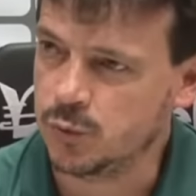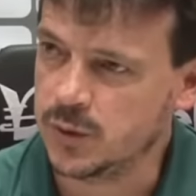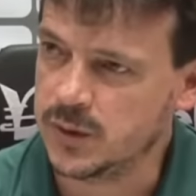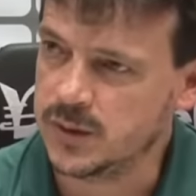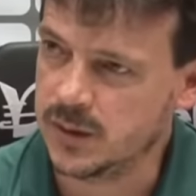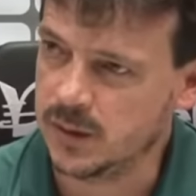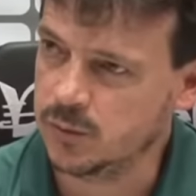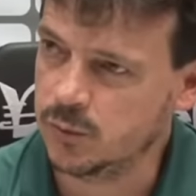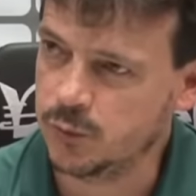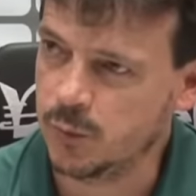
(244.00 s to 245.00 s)
15
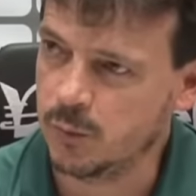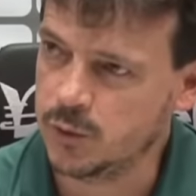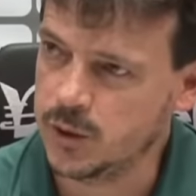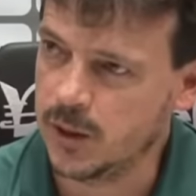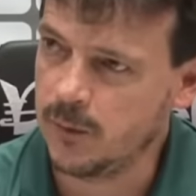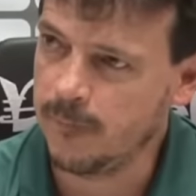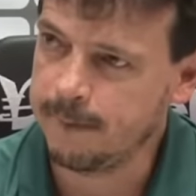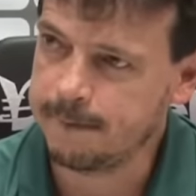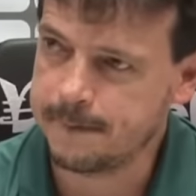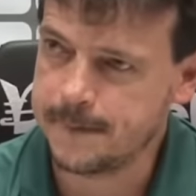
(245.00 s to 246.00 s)
anos no futebol mundial.
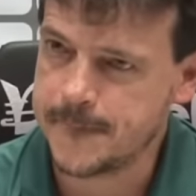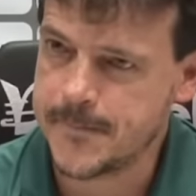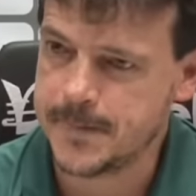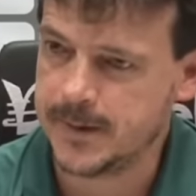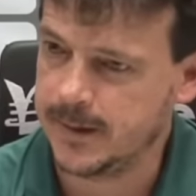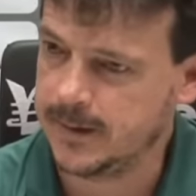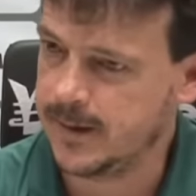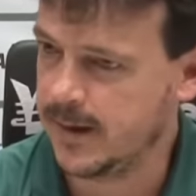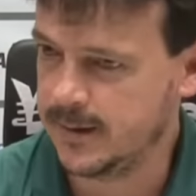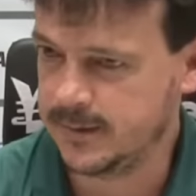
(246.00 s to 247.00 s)
Ele
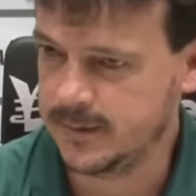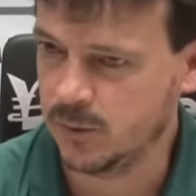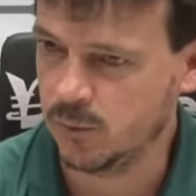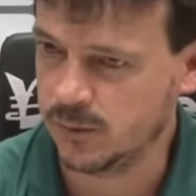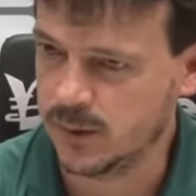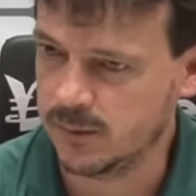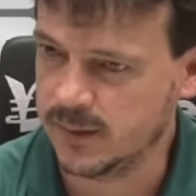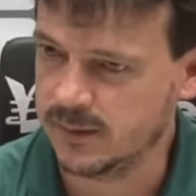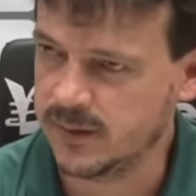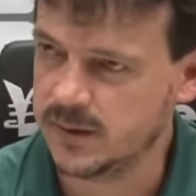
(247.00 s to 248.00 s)
está se encontrando
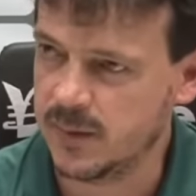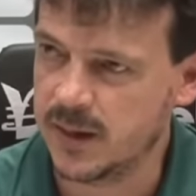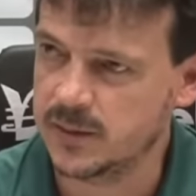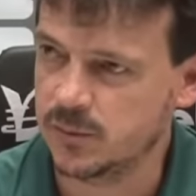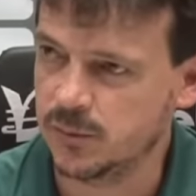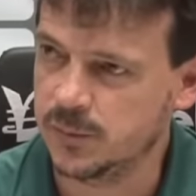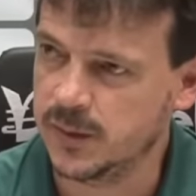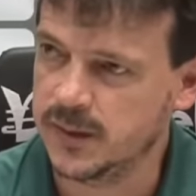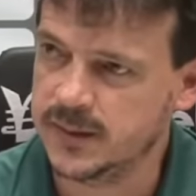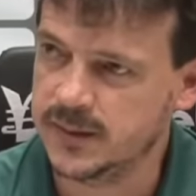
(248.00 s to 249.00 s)
cada vez mais no
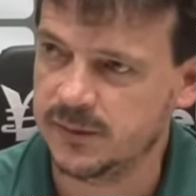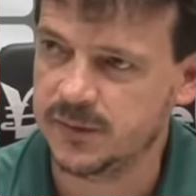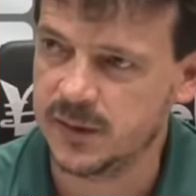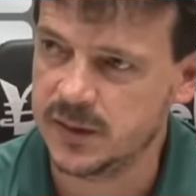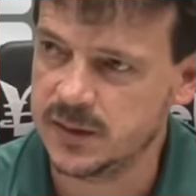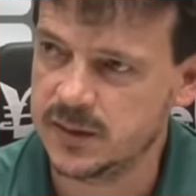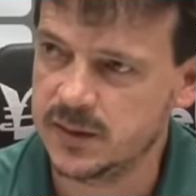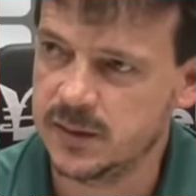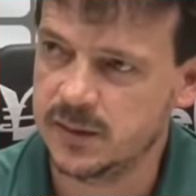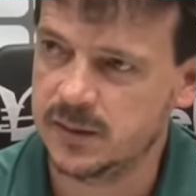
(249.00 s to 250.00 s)
Fluminense, está
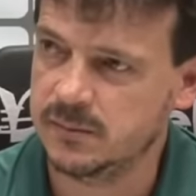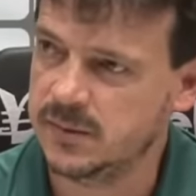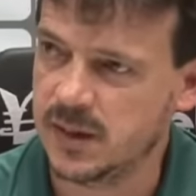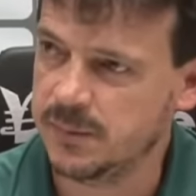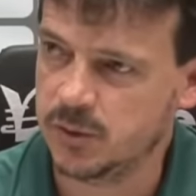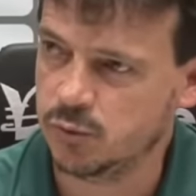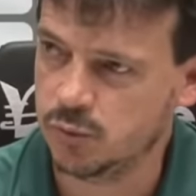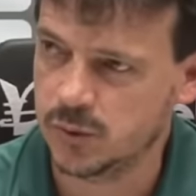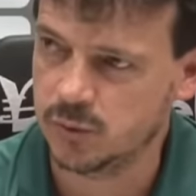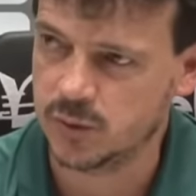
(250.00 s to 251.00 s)
feliz, sempre
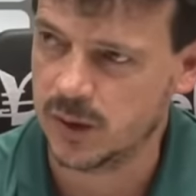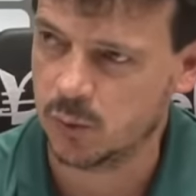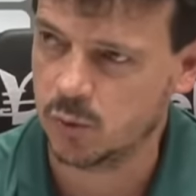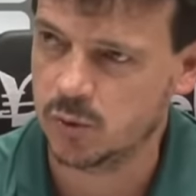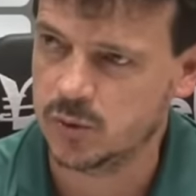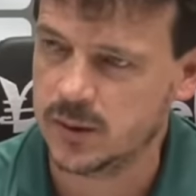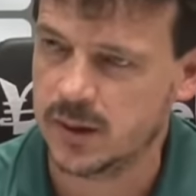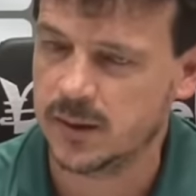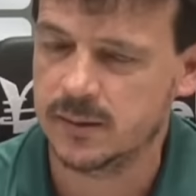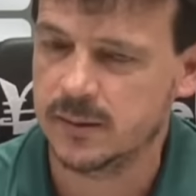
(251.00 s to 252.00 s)
ajuda os garotos,
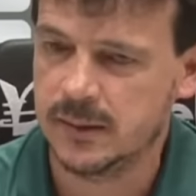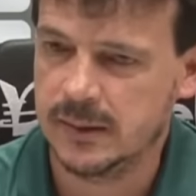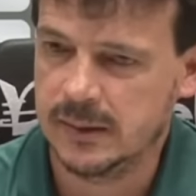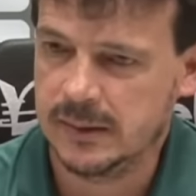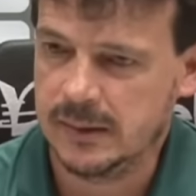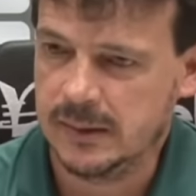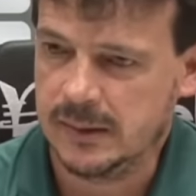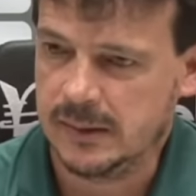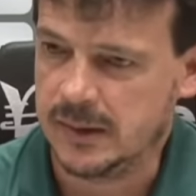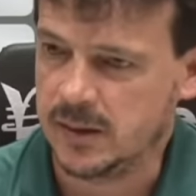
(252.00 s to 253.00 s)
tá?
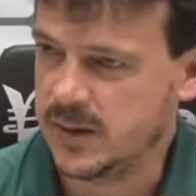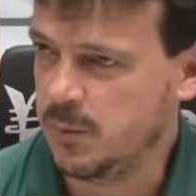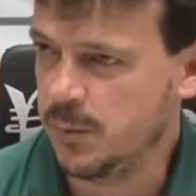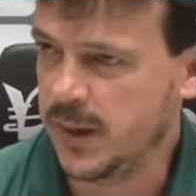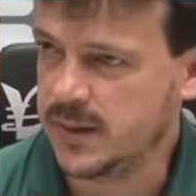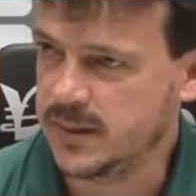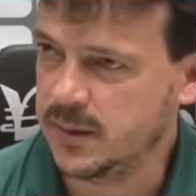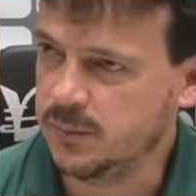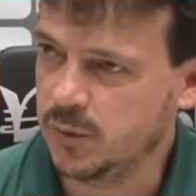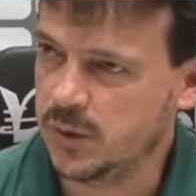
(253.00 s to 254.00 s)
E é sempre um
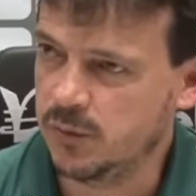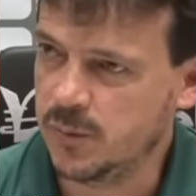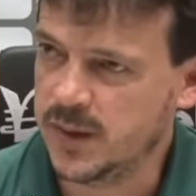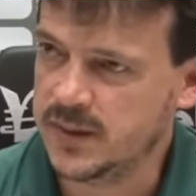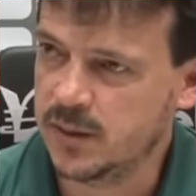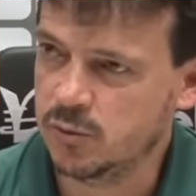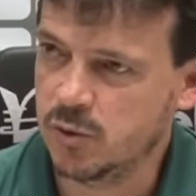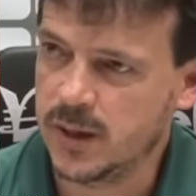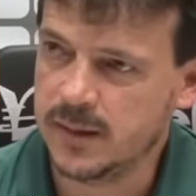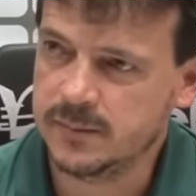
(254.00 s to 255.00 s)
prazer poder ver o Marcelo
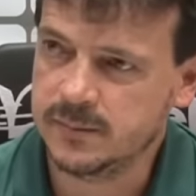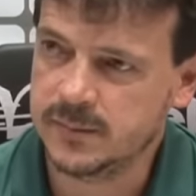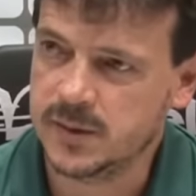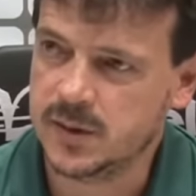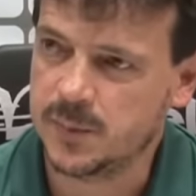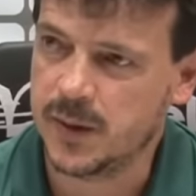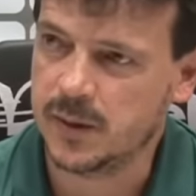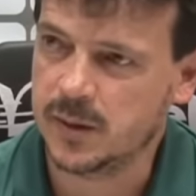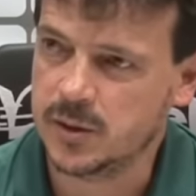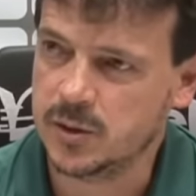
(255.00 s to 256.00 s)
jogar. A gente
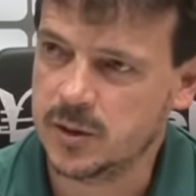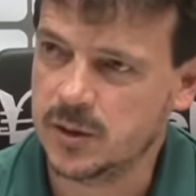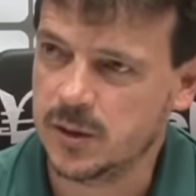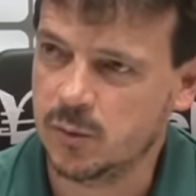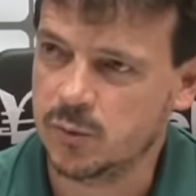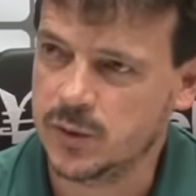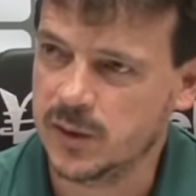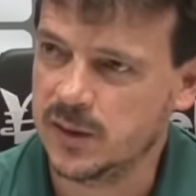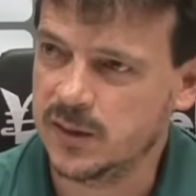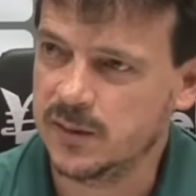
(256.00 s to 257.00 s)
espera que, a gente, que ele consiga